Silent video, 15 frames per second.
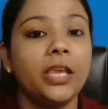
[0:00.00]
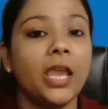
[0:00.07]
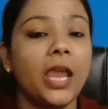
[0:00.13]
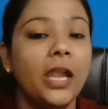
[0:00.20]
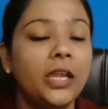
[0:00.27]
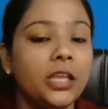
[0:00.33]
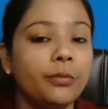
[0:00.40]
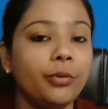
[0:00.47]
पर ये
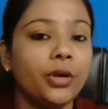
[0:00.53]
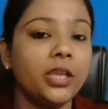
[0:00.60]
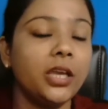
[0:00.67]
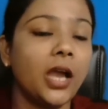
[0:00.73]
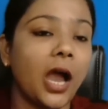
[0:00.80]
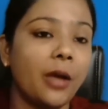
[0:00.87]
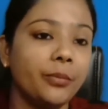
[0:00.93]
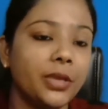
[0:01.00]
एंटीबॉडी
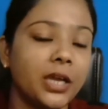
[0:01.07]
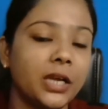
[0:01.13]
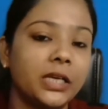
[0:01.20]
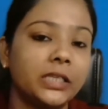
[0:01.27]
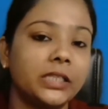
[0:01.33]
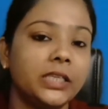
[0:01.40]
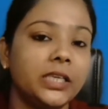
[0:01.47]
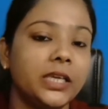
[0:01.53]
काम क्या
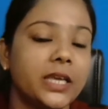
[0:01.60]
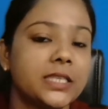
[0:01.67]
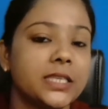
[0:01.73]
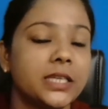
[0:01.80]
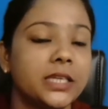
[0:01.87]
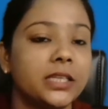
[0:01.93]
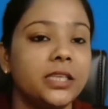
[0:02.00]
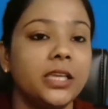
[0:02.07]
करती है
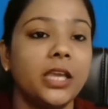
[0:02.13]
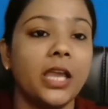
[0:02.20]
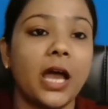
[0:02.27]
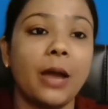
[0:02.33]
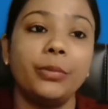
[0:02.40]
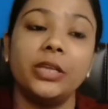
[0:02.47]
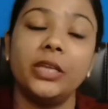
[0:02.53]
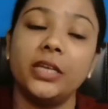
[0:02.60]
कैसे करती है
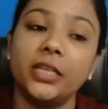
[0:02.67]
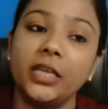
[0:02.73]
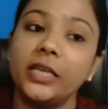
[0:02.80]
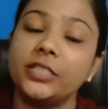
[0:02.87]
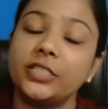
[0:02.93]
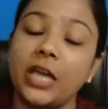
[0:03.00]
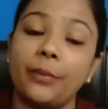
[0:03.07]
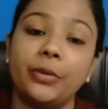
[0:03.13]
आप डिटेल
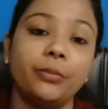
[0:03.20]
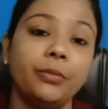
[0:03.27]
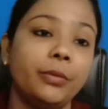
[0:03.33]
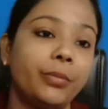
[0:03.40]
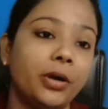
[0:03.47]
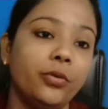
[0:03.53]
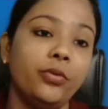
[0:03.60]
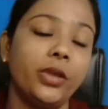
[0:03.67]
एक चैप्टर
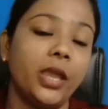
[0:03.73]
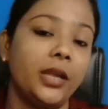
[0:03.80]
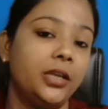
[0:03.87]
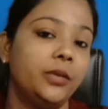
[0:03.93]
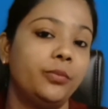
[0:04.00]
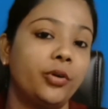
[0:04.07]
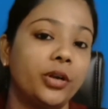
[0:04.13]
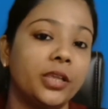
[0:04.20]
में पढ़ोगे
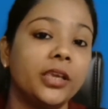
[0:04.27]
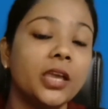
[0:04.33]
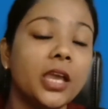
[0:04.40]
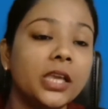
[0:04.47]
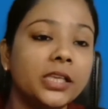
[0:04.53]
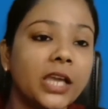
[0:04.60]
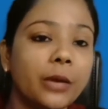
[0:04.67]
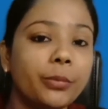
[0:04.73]
एंटीबॉडी
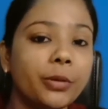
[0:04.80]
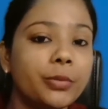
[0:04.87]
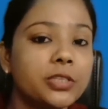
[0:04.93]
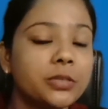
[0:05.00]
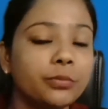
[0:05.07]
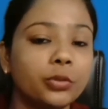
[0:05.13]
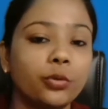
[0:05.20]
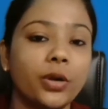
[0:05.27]
यहाँ पर
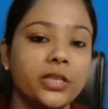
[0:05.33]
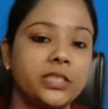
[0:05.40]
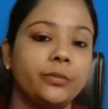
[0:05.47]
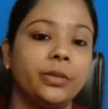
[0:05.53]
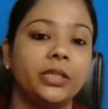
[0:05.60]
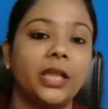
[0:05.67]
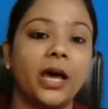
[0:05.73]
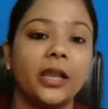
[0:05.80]
बस हम थोड़ा
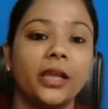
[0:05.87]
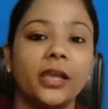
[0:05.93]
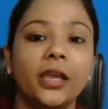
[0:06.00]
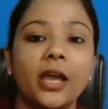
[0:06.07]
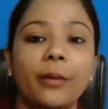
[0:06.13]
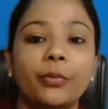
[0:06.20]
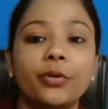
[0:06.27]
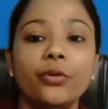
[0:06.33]
सा बता रहे
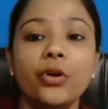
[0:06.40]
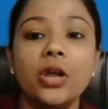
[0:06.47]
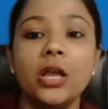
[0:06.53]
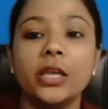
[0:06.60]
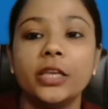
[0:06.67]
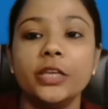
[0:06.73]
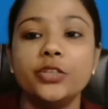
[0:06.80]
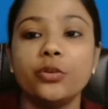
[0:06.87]
हैं आपको
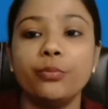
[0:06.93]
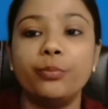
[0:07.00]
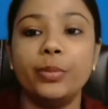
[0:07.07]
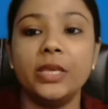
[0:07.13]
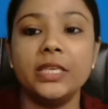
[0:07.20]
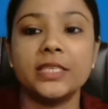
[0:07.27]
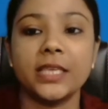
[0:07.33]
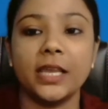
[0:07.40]
कि जो
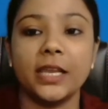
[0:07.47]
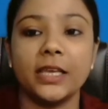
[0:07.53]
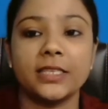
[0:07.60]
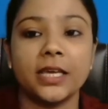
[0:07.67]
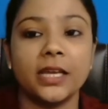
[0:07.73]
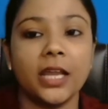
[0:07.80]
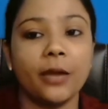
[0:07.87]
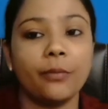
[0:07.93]
बी सेल है
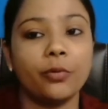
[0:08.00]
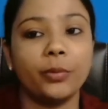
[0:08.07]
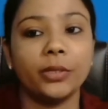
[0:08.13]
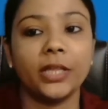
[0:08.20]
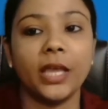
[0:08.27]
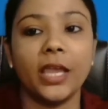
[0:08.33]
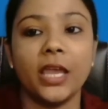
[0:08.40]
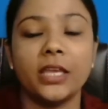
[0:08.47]
सर ने आपको
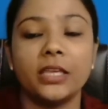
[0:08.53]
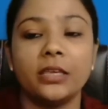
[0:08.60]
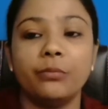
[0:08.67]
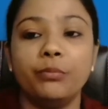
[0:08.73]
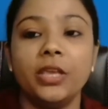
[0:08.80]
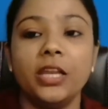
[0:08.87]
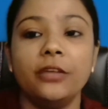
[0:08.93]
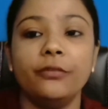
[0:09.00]
बताया है कि
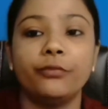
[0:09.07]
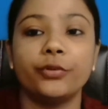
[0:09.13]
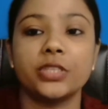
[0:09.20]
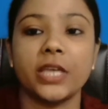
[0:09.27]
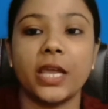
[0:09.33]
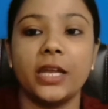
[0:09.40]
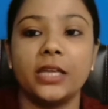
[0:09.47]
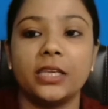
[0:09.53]
बी
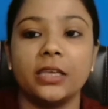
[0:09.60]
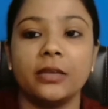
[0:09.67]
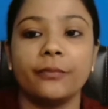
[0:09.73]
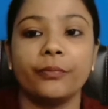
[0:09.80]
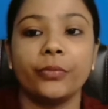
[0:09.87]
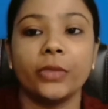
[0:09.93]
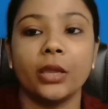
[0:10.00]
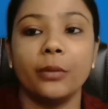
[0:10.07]
लिम्फोसाइट की